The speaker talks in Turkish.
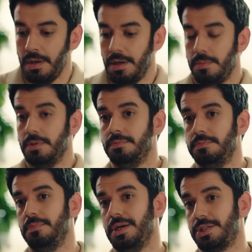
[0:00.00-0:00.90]
Aman
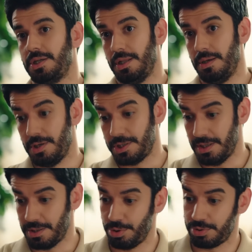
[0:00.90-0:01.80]
maşallah
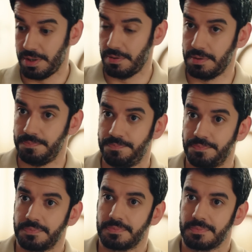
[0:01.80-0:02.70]
maşallah çok sevindim.
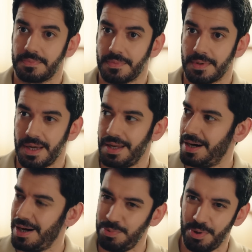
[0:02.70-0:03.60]
Yani
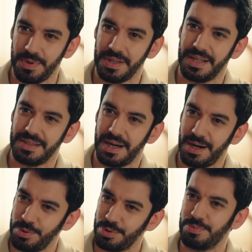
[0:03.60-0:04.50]
Apo Bey'den
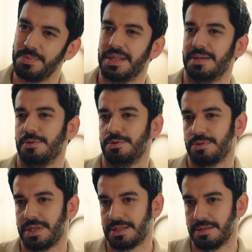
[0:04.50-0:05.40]
daha uygun bir adam olduğu
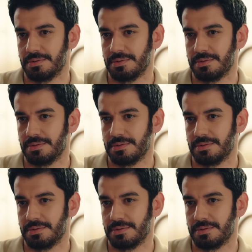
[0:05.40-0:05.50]
kesin.